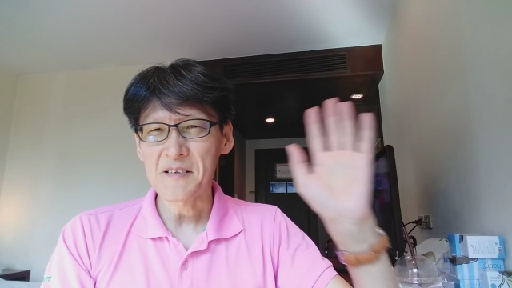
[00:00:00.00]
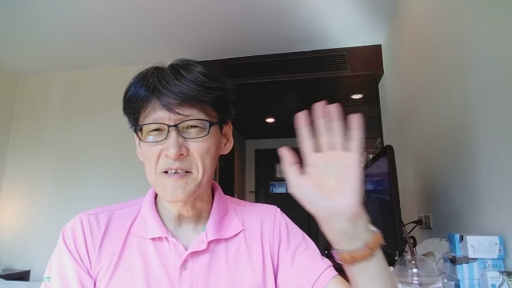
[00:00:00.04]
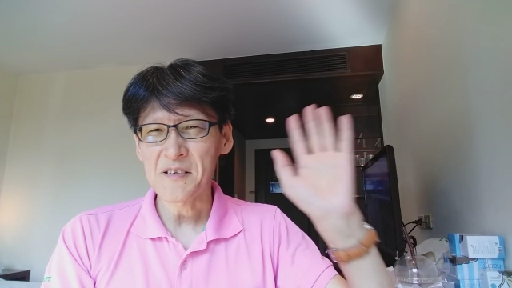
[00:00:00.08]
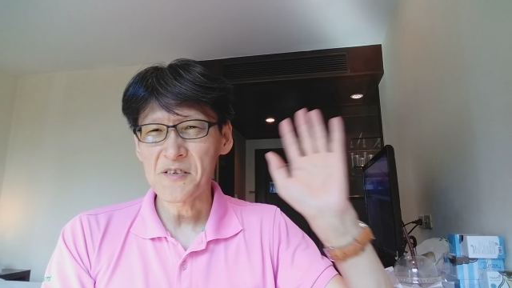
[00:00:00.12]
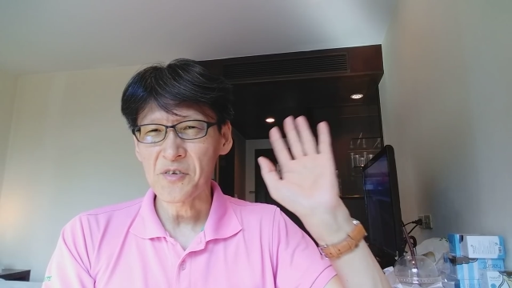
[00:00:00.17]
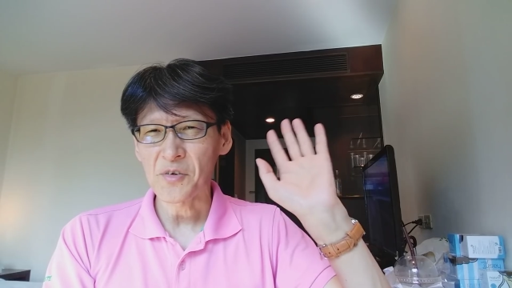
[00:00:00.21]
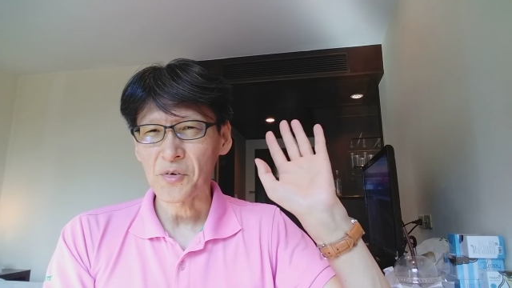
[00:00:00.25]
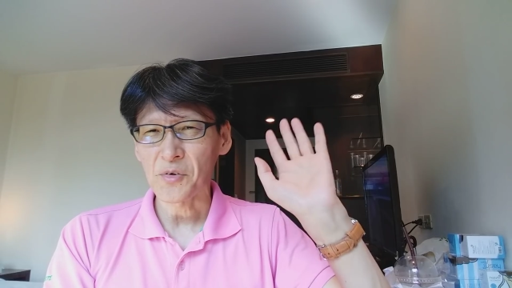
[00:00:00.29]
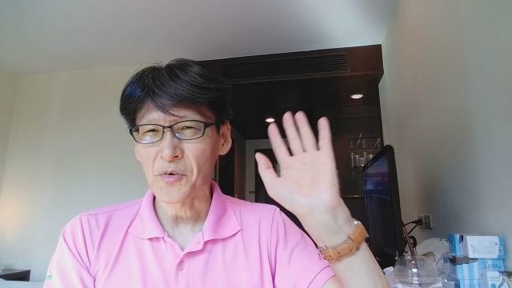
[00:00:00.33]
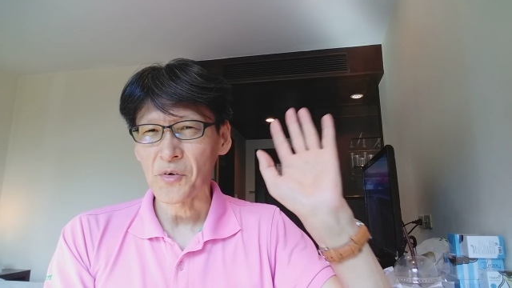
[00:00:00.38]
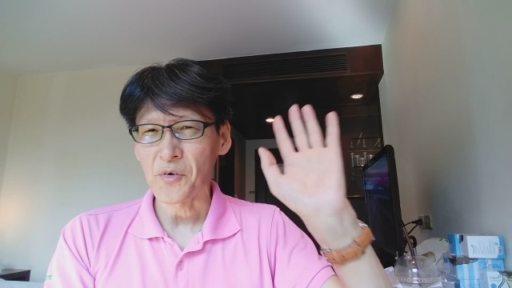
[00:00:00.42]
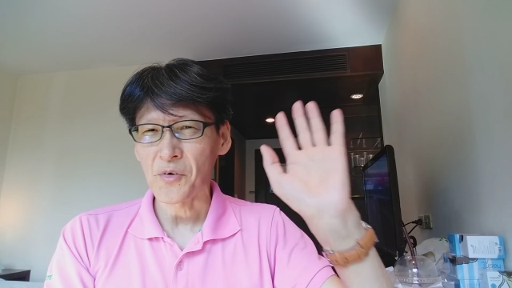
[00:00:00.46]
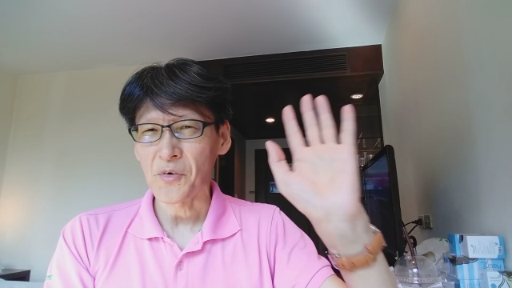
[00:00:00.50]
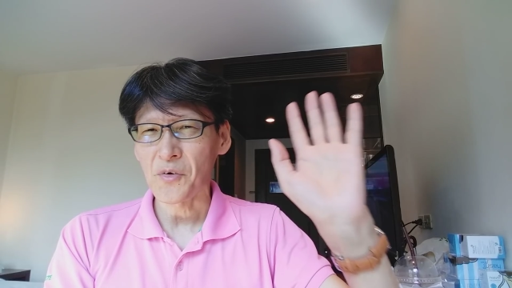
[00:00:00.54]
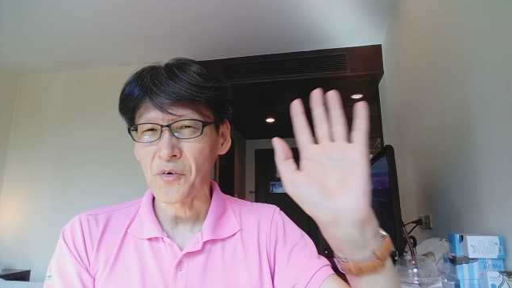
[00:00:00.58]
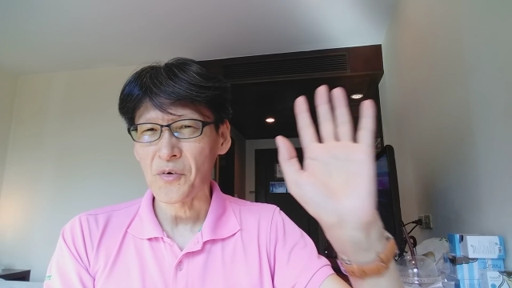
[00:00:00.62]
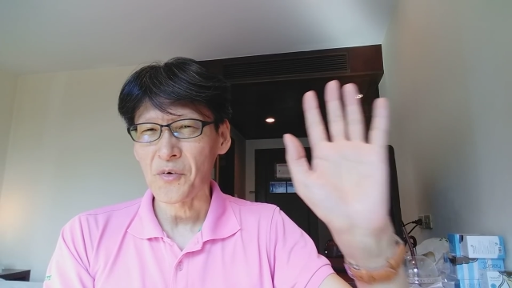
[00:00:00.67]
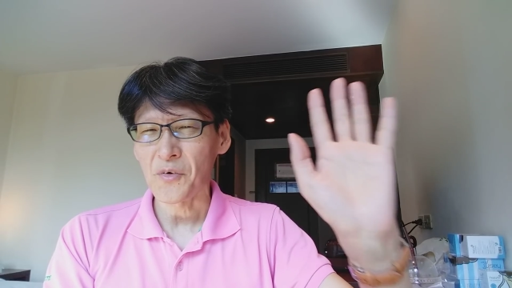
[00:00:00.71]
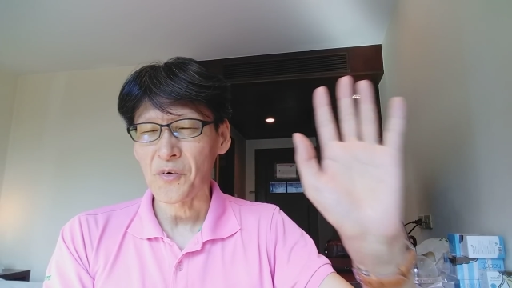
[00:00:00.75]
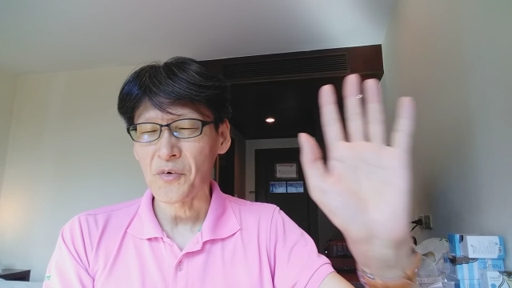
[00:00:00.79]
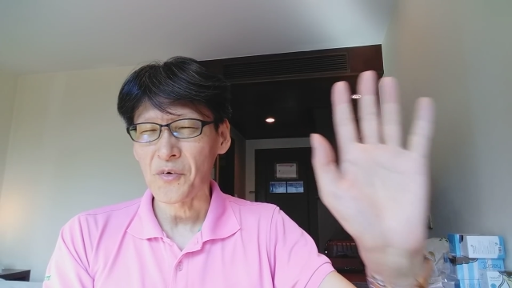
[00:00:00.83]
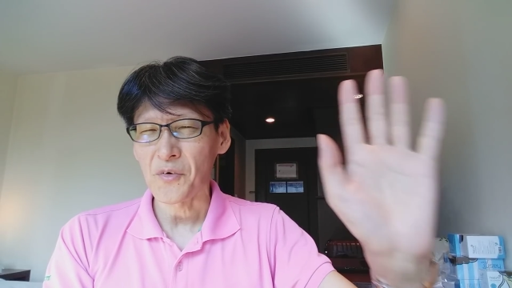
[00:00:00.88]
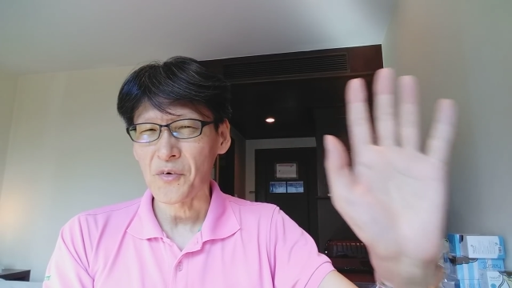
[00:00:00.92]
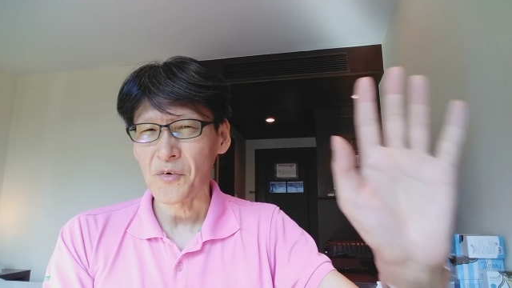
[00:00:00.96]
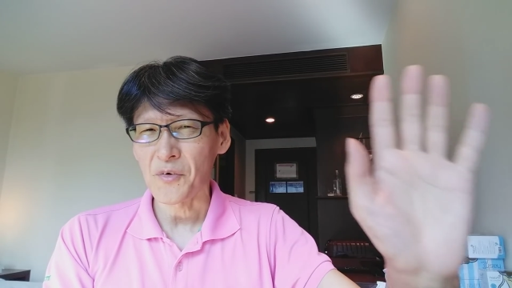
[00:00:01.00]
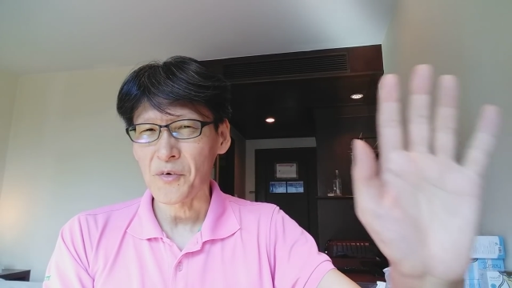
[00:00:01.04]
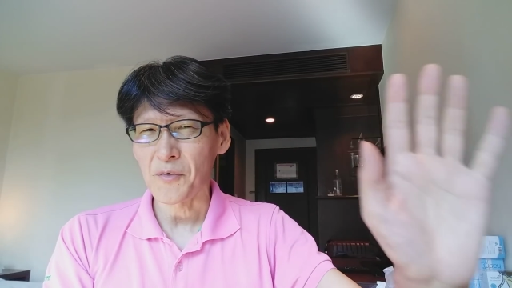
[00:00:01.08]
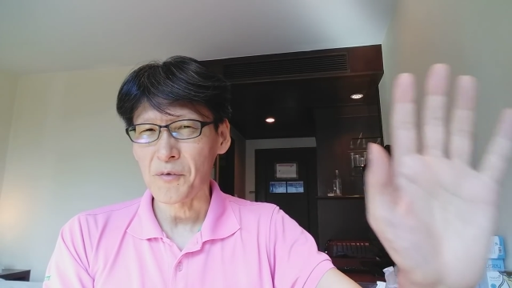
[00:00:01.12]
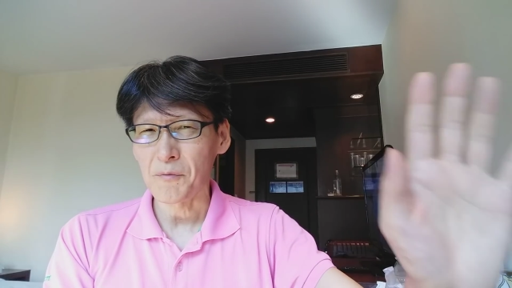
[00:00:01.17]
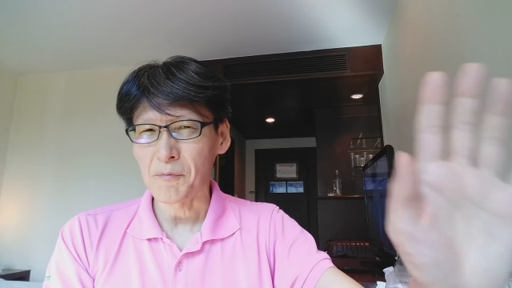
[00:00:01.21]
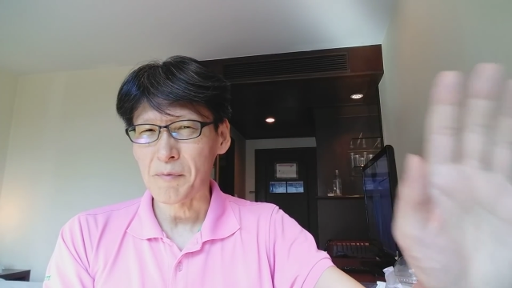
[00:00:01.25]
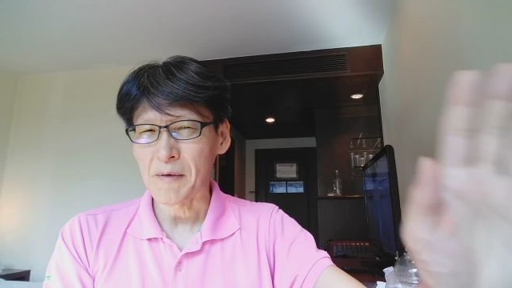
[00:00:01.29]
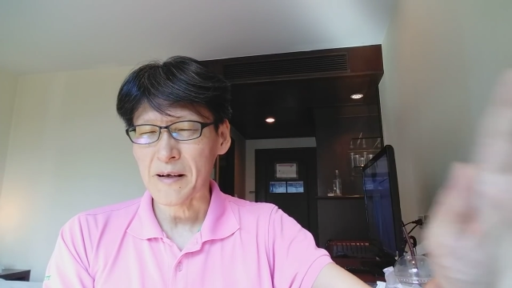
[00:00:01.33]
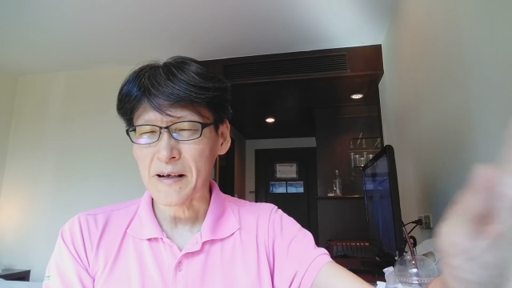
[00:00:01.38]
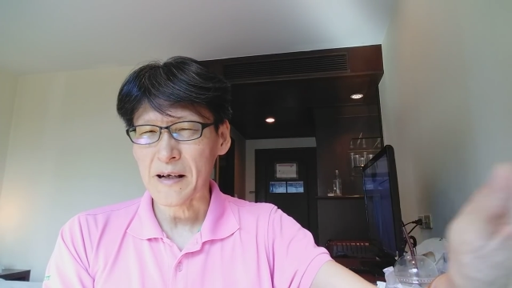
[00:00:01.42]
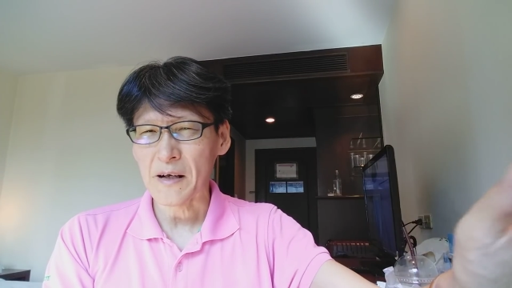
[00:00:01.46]
次女
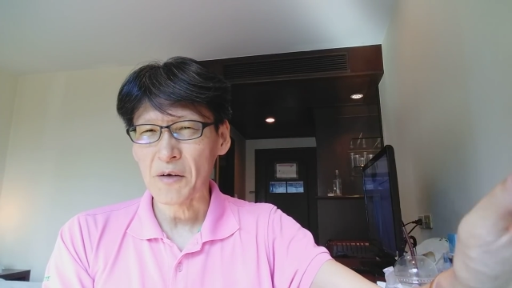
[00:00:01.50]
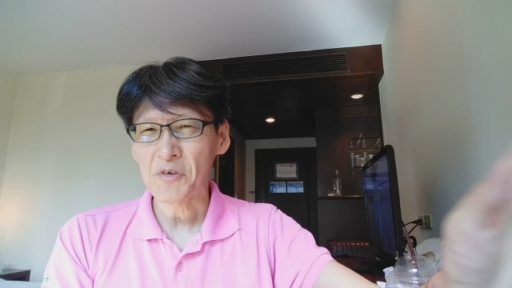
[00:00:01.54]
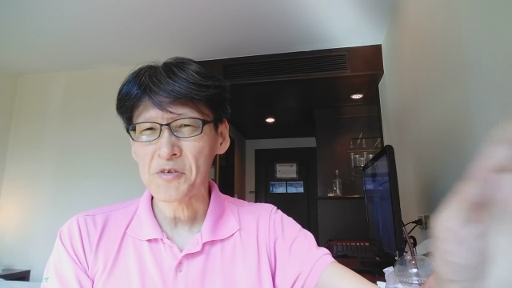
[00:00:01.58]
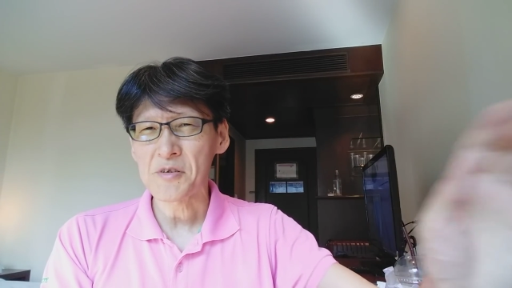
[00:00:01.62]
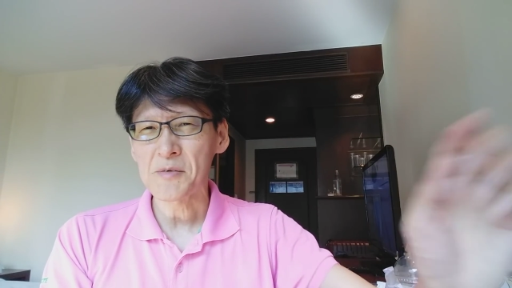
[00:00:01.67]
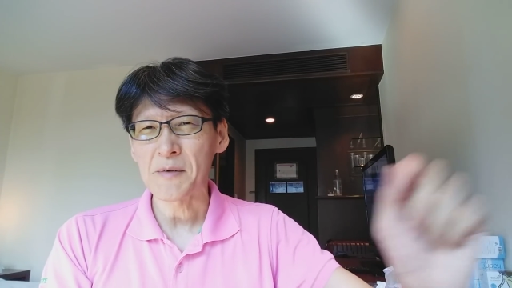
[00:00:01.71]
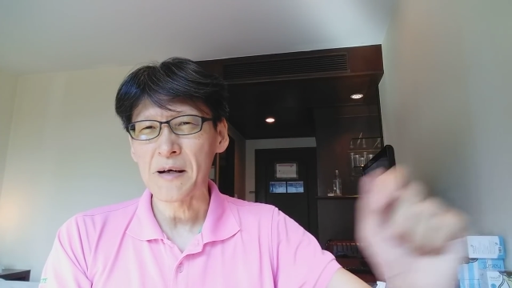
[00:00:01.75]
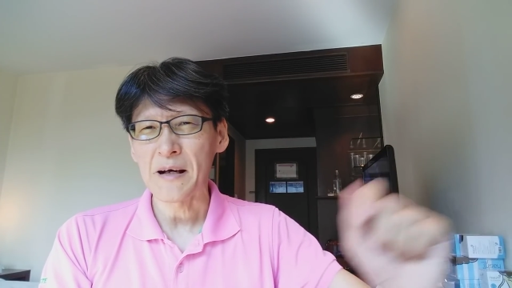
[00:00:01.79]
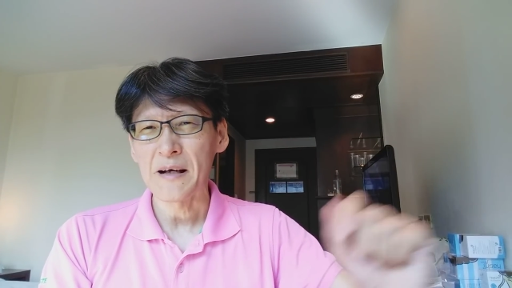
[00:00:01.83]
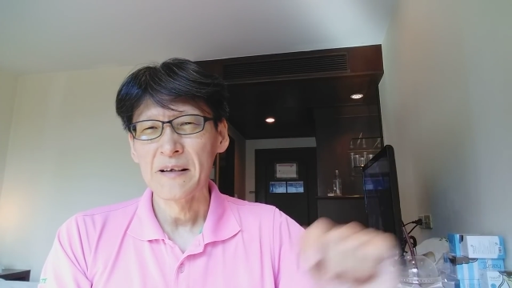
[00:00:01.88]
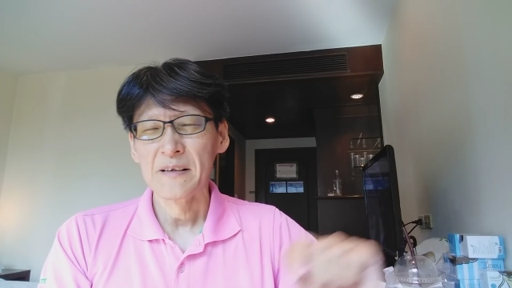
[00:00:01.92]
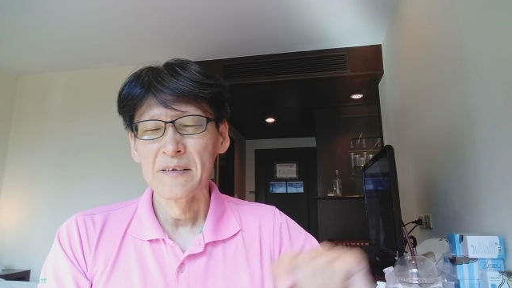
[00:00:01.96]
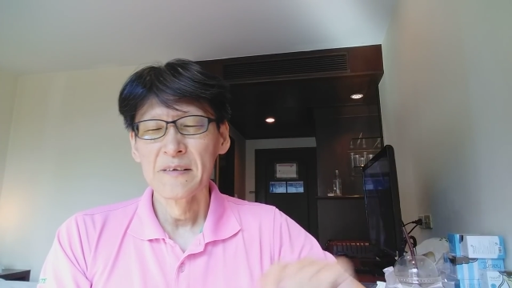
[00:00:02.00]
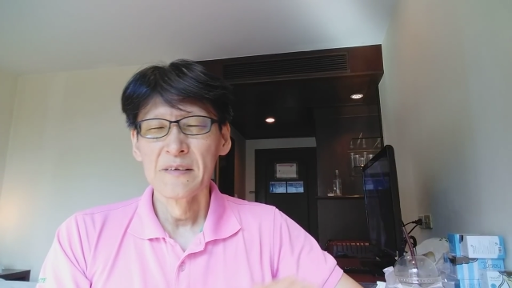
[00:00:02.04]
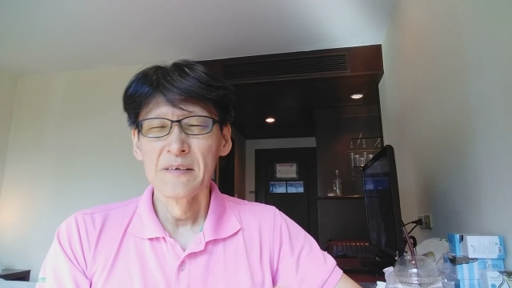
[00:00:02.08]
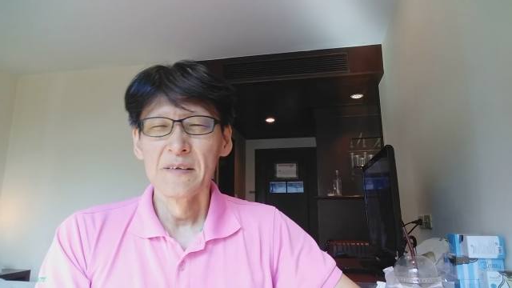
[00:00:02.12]
の、まあ、佳子様、